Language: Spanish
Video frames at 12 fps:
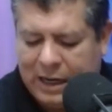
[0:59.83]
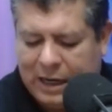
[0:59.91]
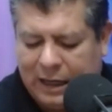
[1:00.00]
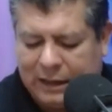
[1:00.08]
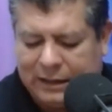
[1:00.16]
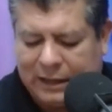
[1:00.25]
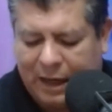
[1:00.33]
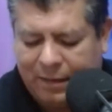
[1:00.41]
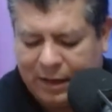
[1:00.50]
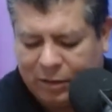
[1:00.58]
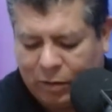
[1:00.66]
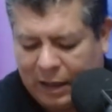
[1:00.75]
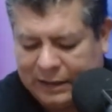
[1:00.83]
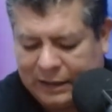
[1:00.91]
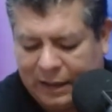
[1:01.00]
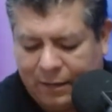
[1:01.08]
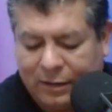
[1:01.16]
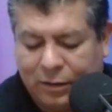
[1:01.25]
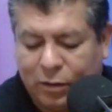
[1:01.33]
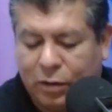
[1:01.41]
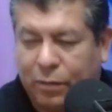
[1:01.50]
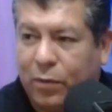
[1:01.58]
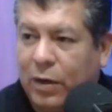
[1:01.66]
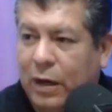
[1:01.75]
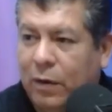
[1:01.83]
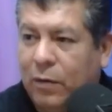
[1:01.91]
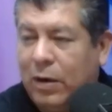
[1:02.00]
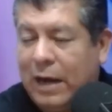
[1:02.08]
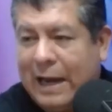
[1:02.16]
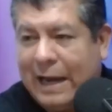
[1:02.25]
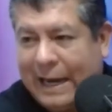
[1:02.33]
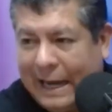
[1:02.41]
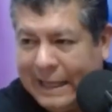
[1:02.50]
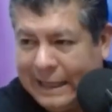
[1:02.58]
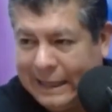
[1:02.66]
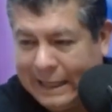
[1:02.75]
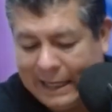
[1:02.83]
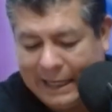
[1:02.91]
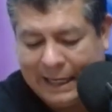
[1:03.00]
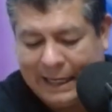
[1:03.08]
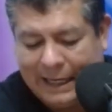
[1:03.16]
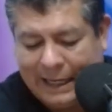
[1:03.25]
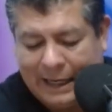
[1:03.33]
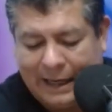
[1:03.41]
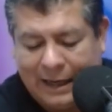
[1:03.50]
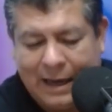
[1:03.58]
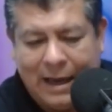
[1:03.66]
eh, estaba toda la celebración, su apogeo, la gente